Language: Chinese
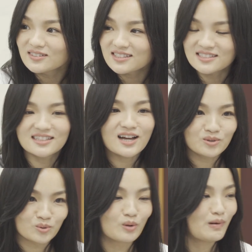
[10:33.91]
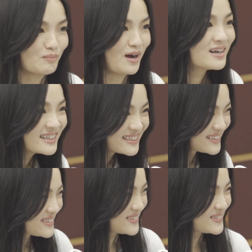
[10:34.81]
再请大家多多帮忙。
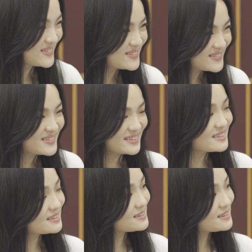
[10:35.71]
上半年